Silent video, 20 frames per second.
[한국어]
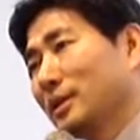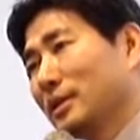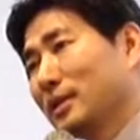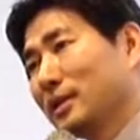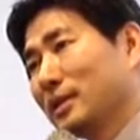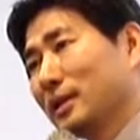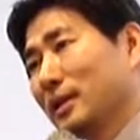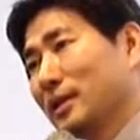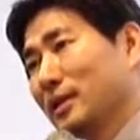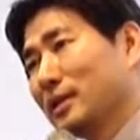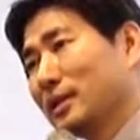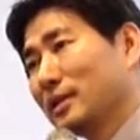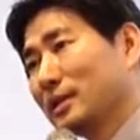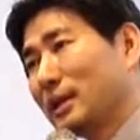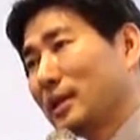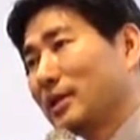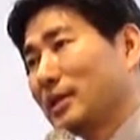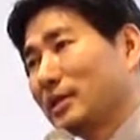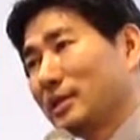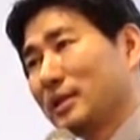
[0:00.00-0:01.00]
이렇게
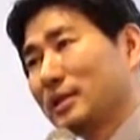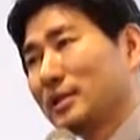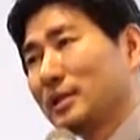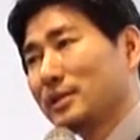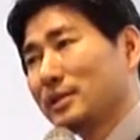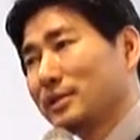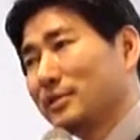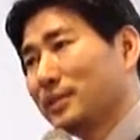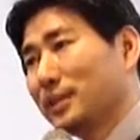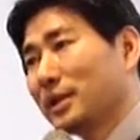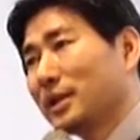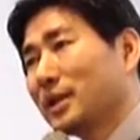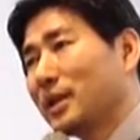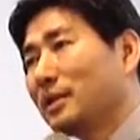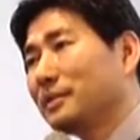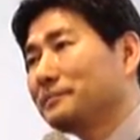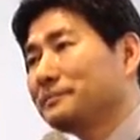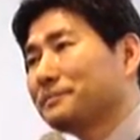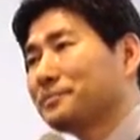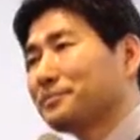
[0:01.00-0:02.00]
닦아내지
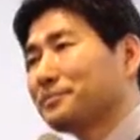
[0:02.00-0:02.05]
않습니까?